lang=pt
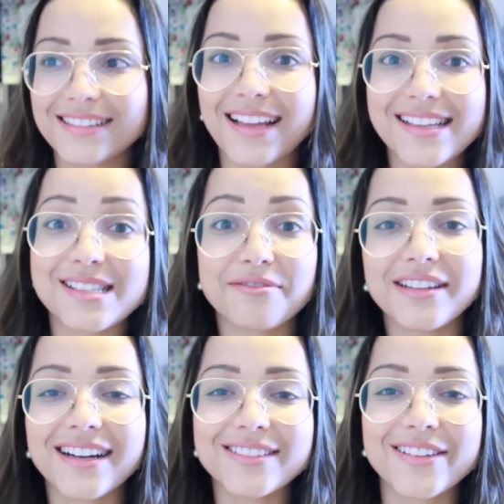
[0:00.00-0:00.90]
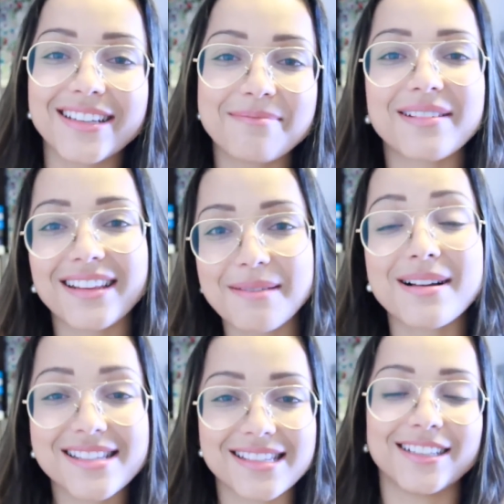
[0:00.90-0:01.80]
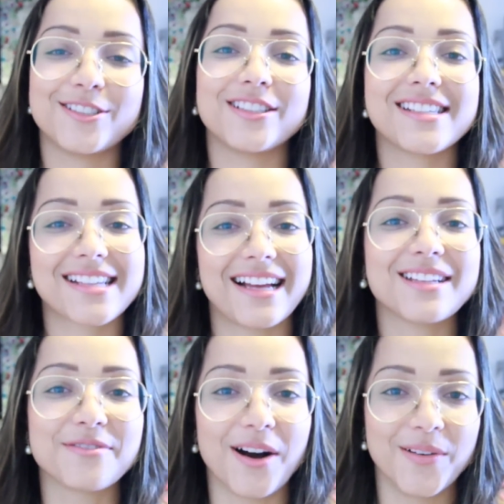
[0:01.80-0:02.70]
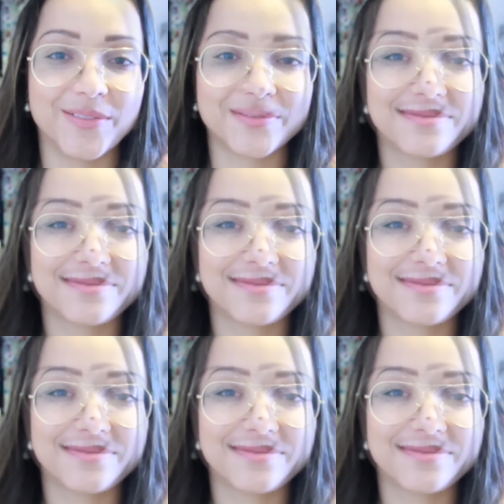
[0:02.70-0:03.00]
né, se virando aí pra ler bastante nesse carnaval.